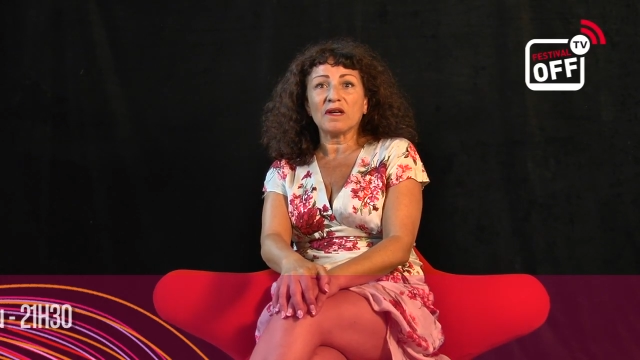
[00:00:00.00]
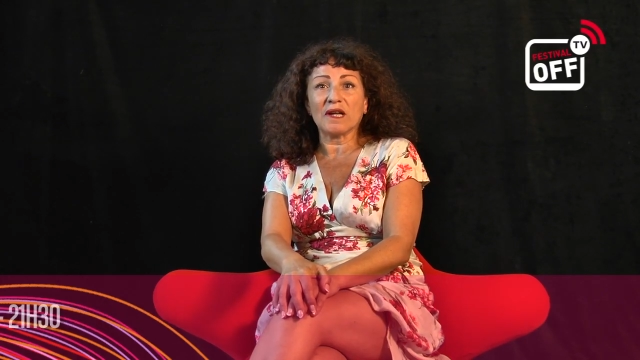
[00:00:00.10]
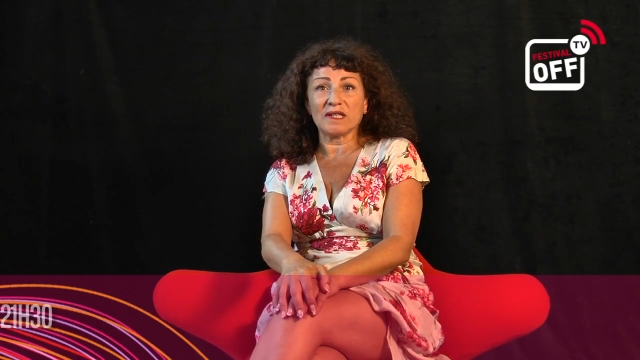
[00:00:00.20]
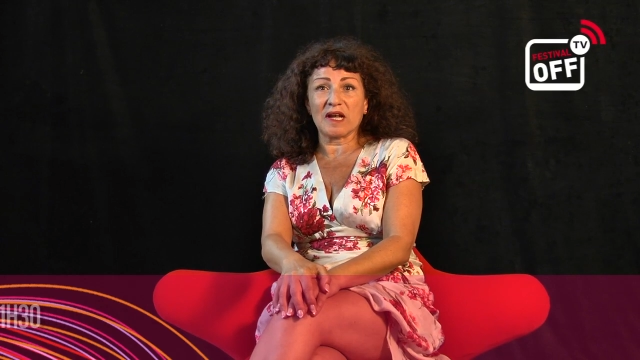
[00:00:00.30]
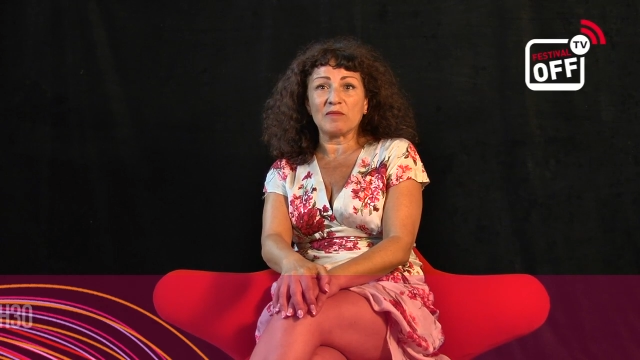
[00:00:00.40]

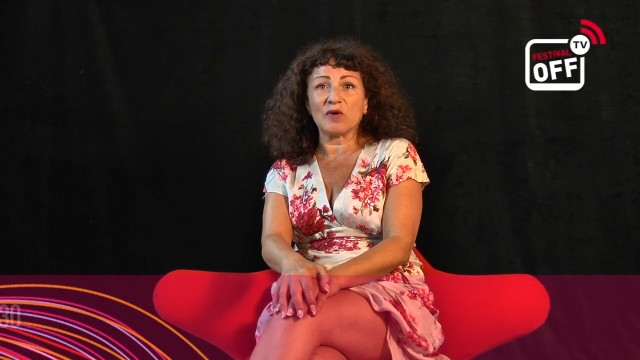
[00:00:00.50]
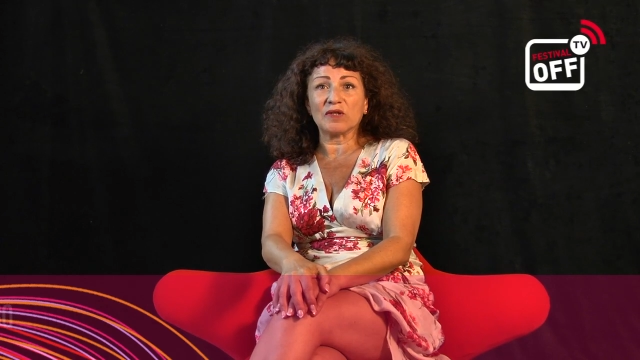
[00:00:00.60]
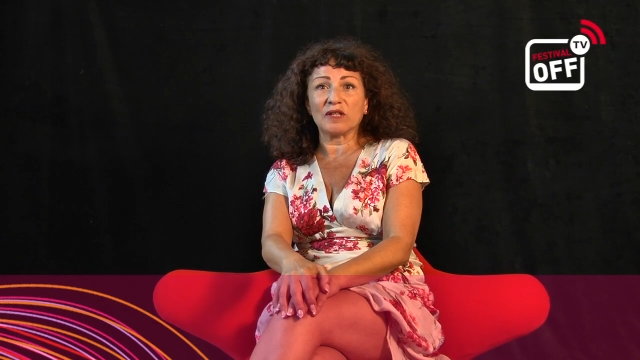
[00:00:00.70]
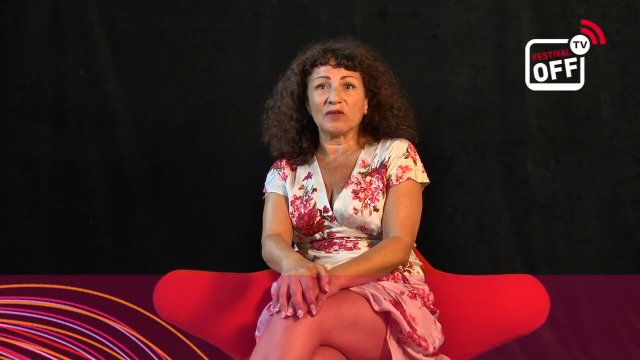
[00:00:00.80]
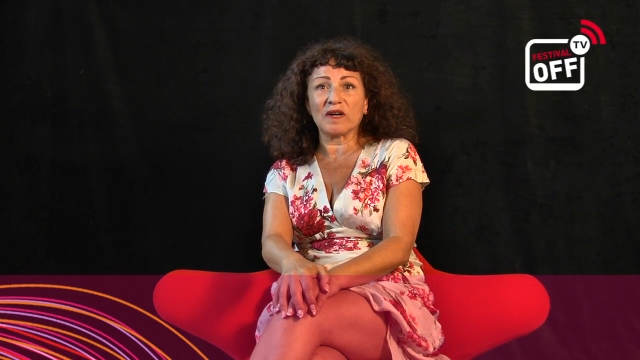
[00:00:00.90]
et les Allemands
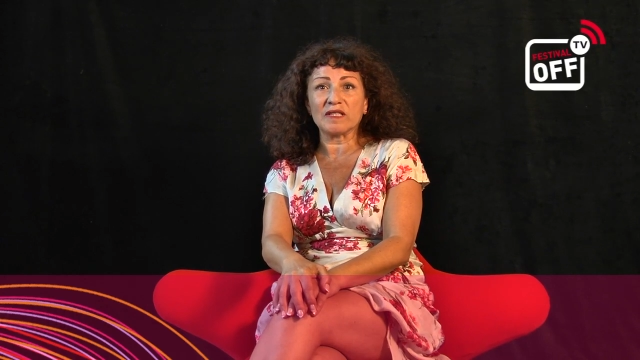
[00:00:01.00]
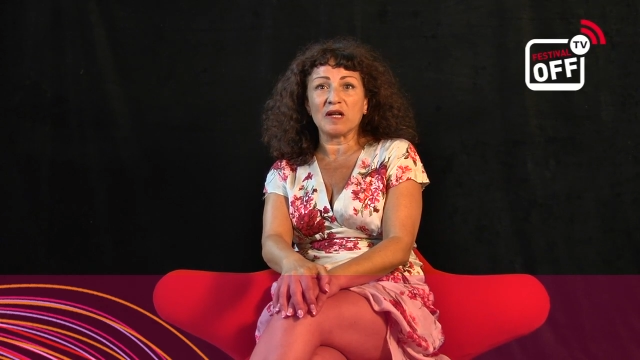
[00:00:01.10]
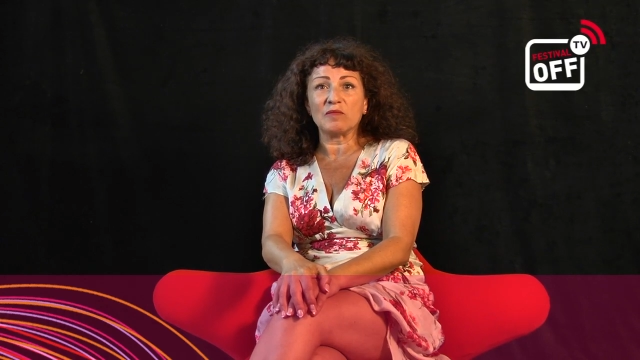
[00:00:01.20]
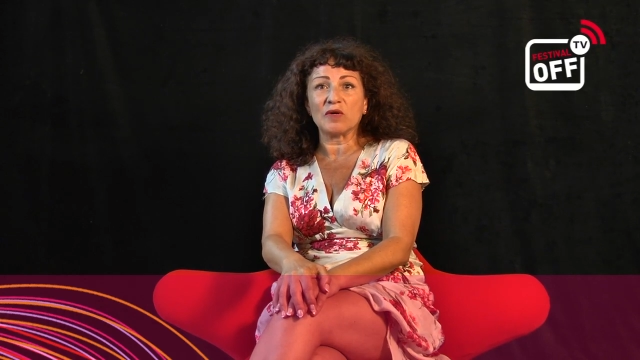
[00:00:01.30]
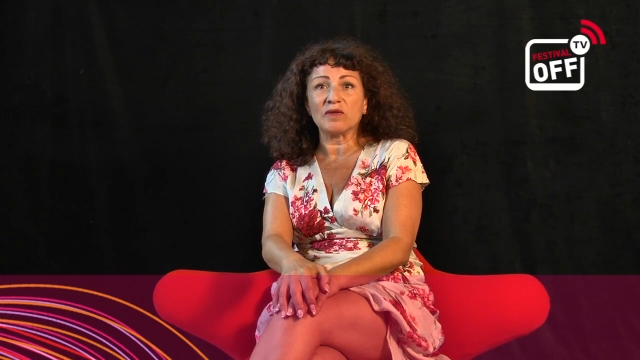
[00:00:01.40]
étaient de vrais
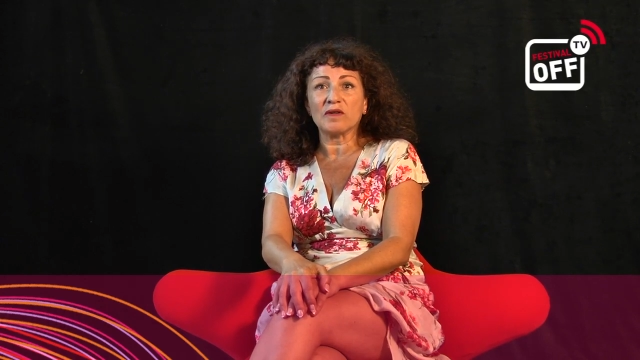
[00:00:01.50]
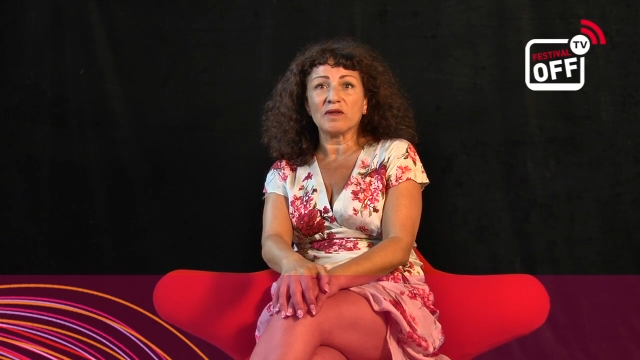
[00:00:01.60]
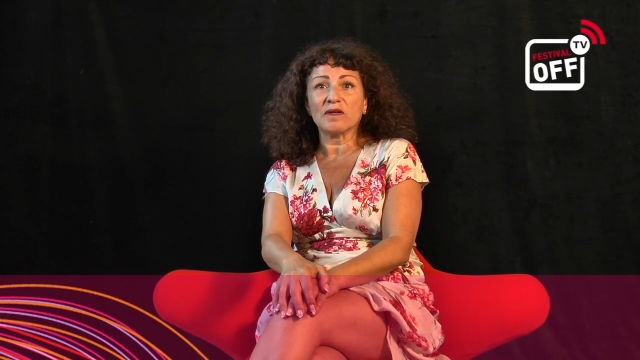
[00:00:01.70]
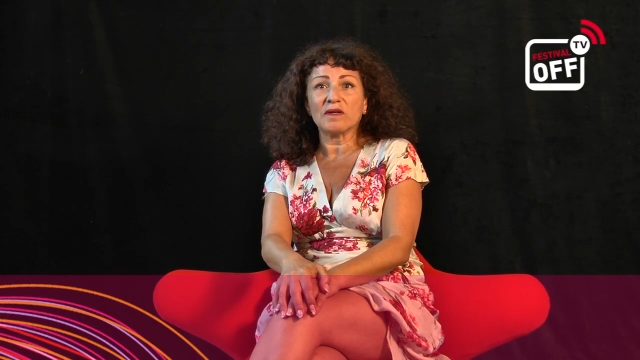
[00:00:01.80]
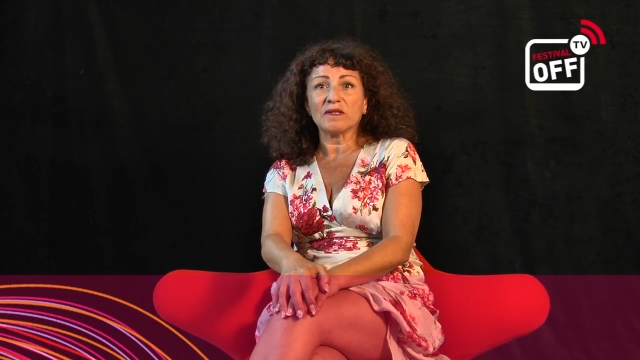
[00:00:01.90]
Allemands,
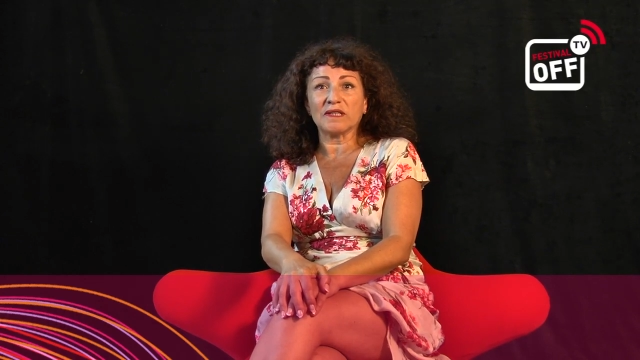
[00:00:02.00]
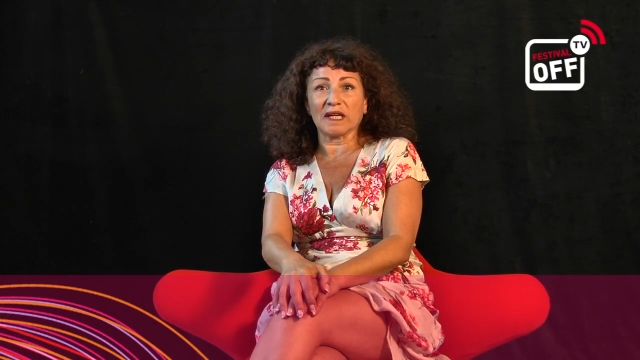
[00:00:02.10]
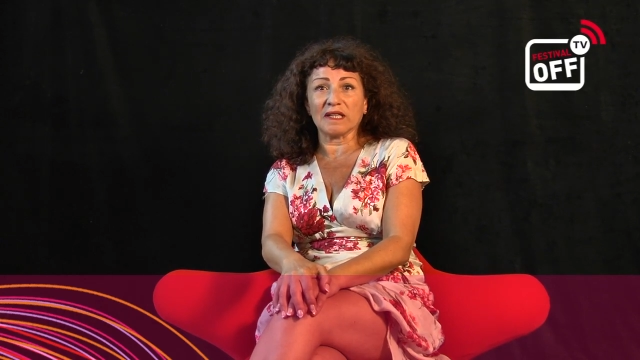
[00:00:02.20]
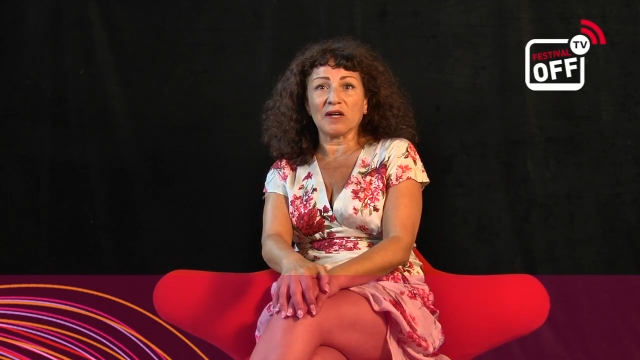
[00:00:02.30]
tirés